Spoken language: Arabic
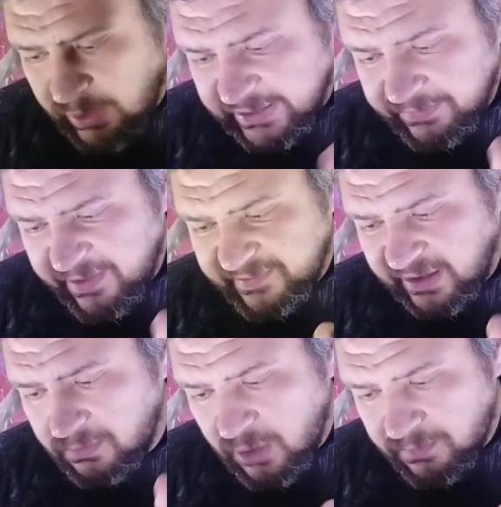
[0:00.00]
واحده بس
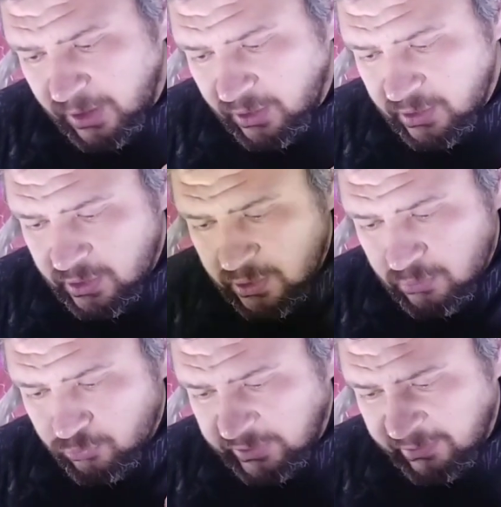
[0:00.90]
على المرمى
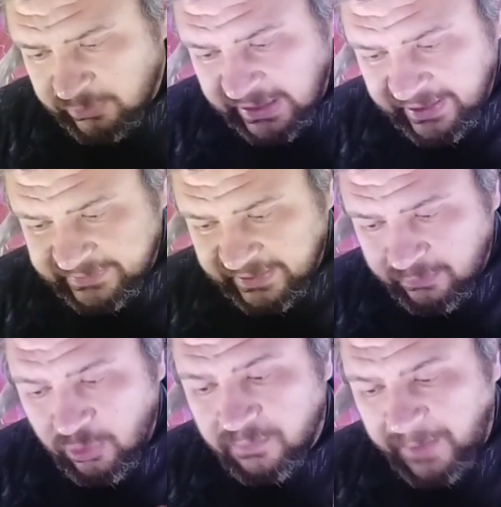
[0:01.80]

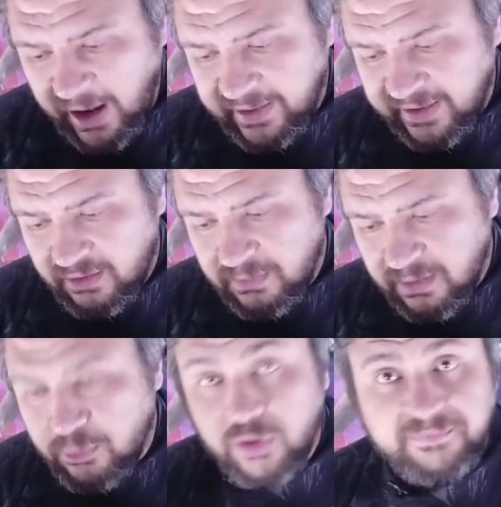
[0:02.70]
وثلاثه واربعه خارج
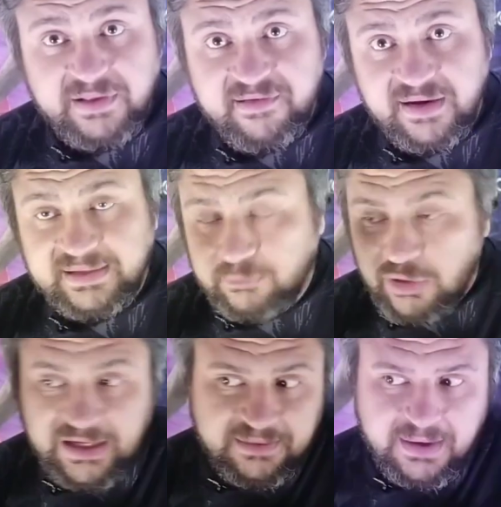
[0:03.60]
المرمى وايقاف تسديدات
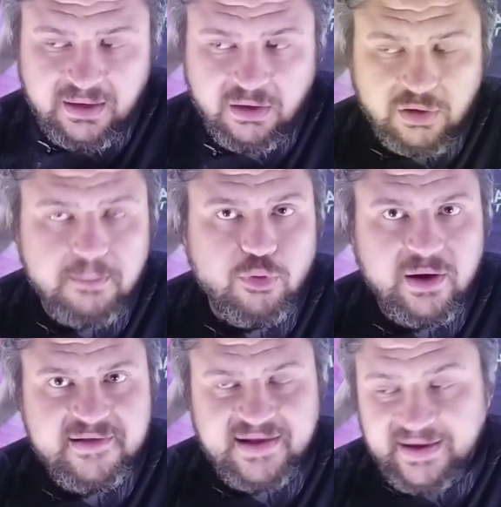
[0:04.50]
هتقول لي ايه ده من الارقام
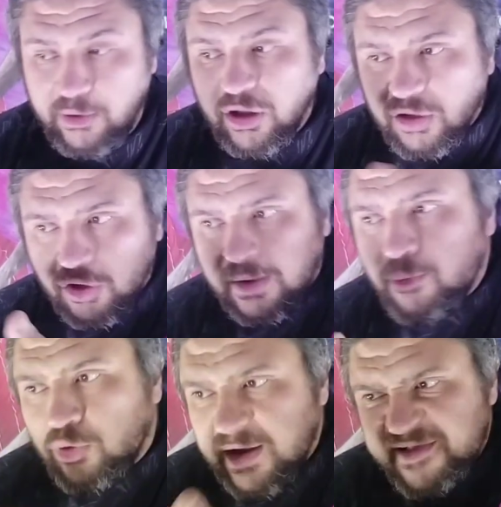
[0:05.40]
كويسه ايه؟ اقول لك
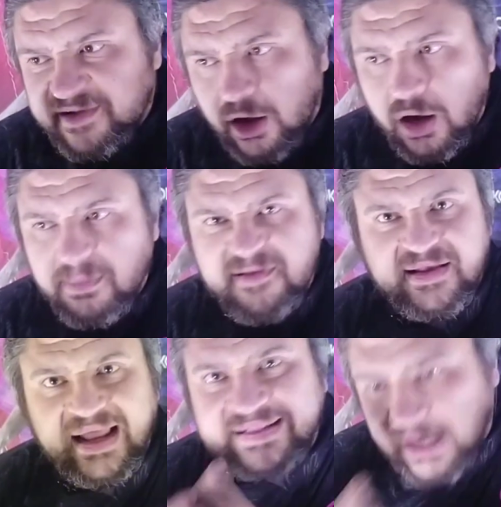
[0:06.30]
الارقام كويسه اه
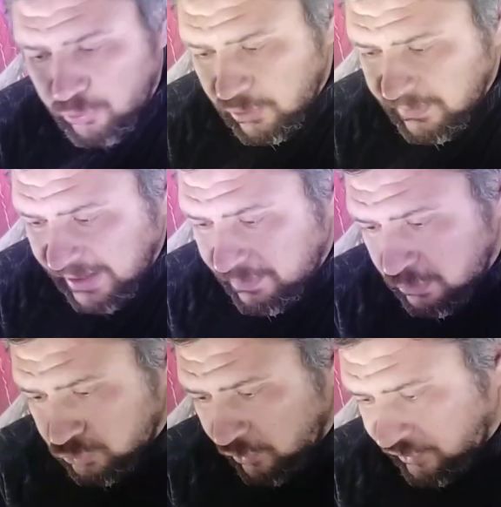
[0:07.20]
بس الاداء جوه الملعب
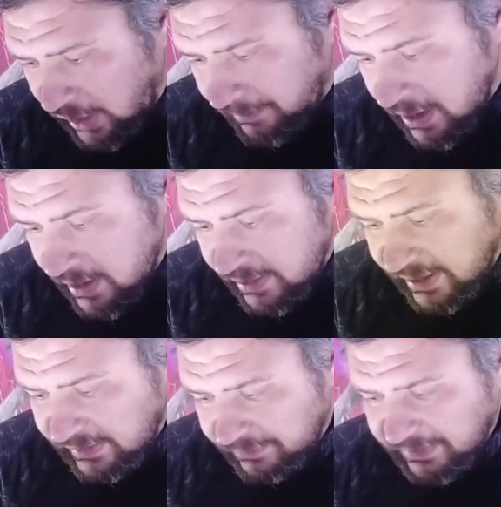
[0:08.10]
الموضوع صعب
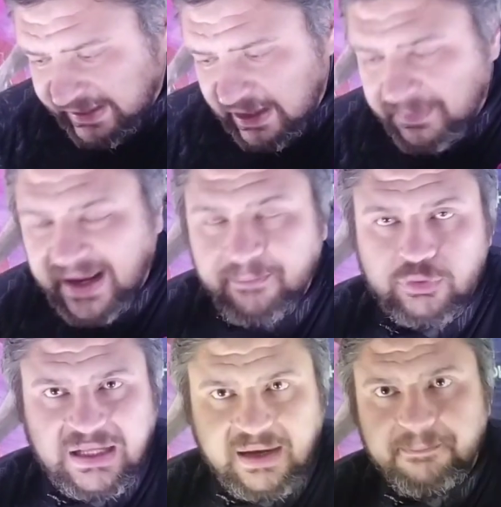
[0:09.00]
لان انت بتتكلم على
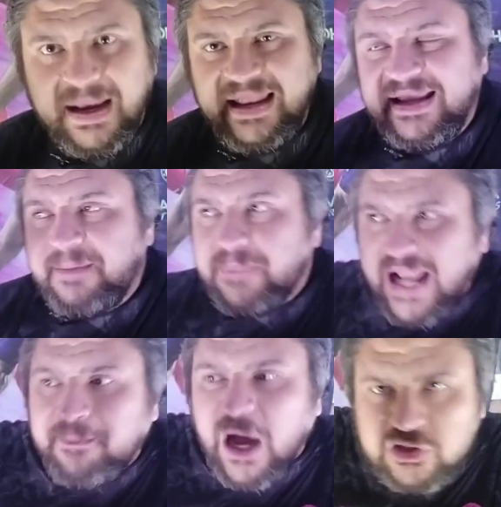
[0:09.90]
منتخب مالي كان
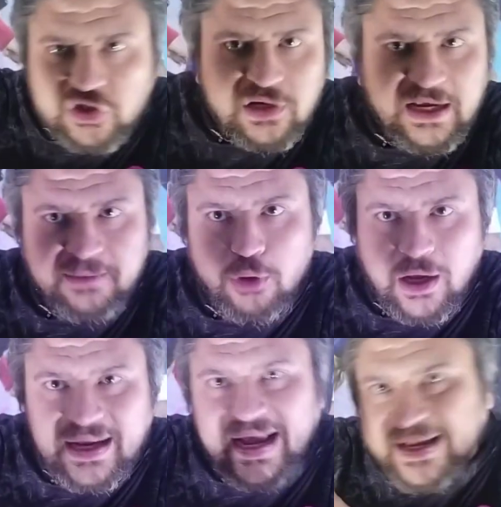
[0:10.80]
بيلعب 10 لعيبه
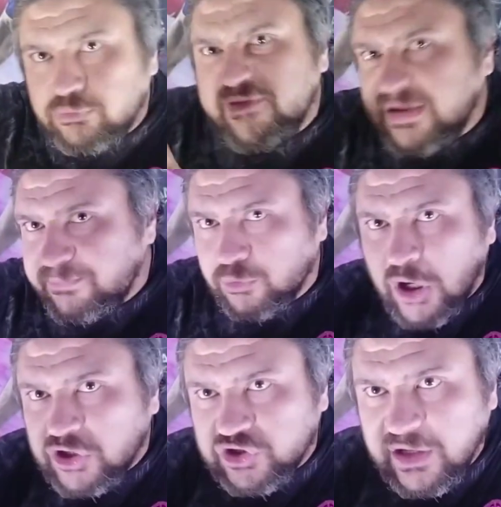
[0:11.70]
وهرجع عيد وازيد في
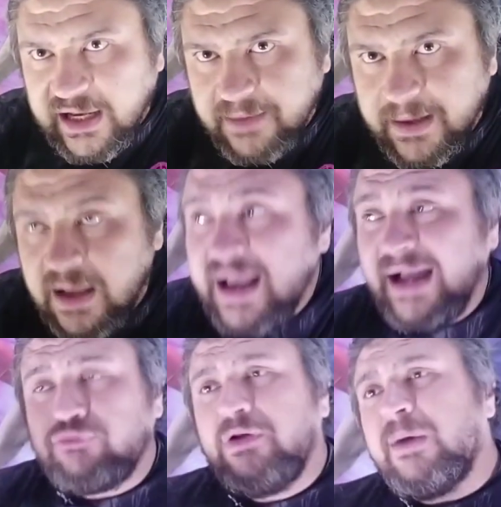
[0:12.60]
موضوع 10 لعيبه
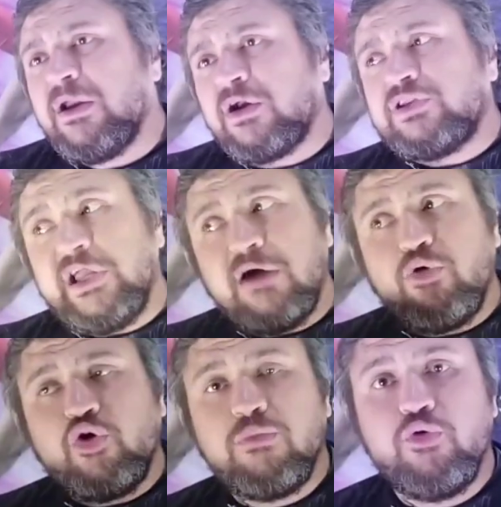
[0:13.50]
هتقول لي مع الارضيه
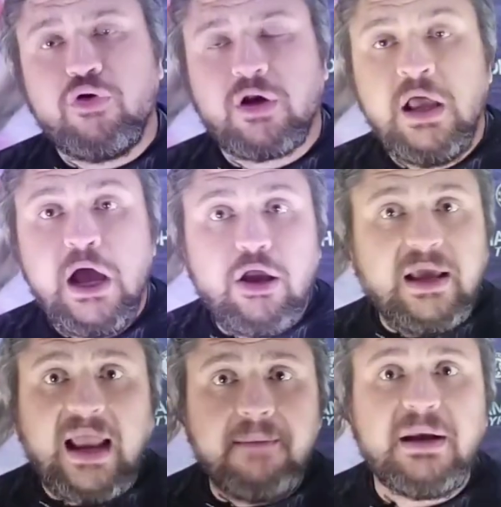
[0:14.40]
والجمهور اقول
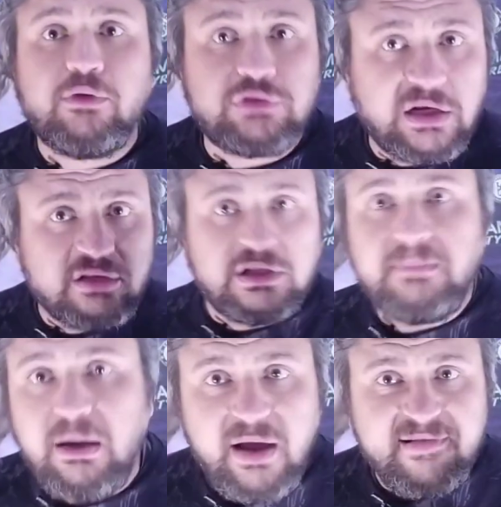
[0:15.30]
لك يا عم انا كنت راجل
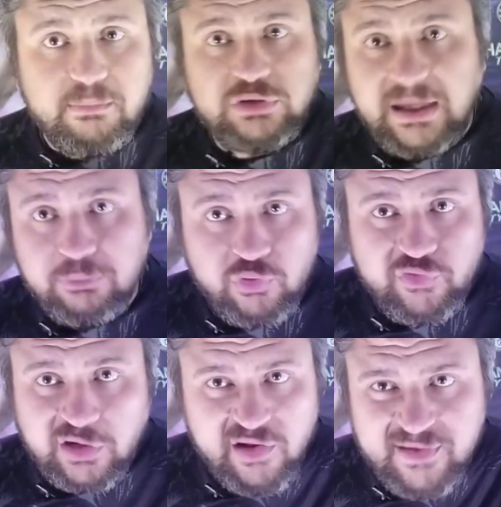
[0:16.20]
طماع وعايز المنتخب
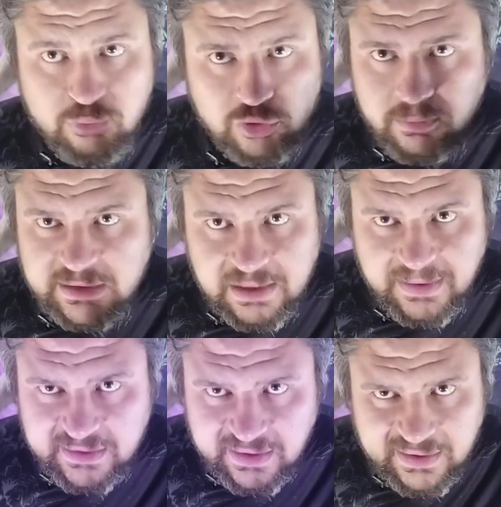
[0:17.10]
التونسي يخلص الموضوع بدري
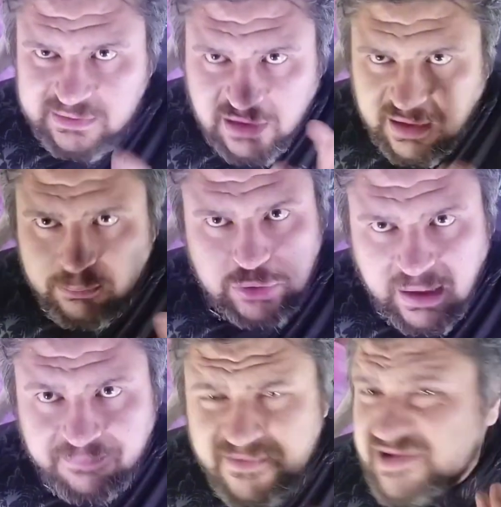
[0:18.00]
بدري انت راجل
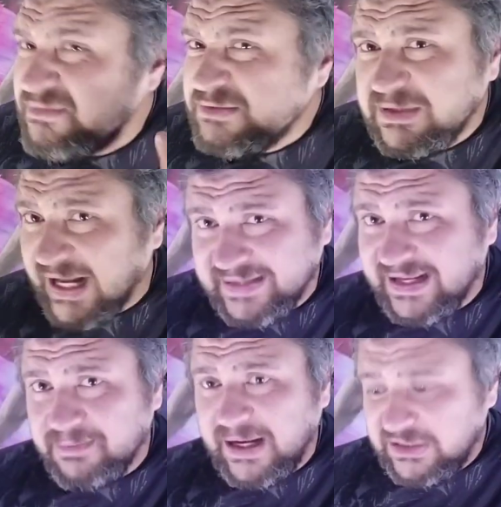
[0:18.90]
متحفظ دي مش
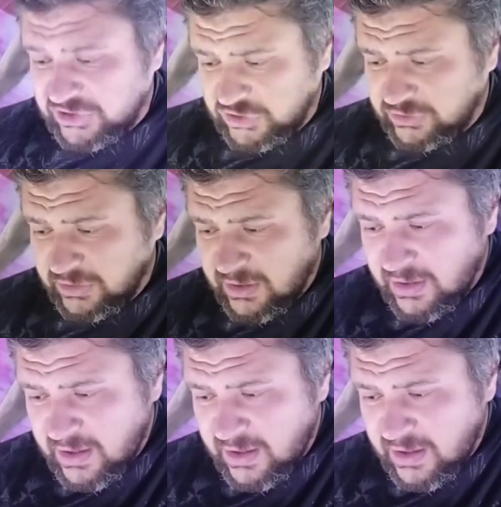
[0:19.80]
بتاعتي انا معلش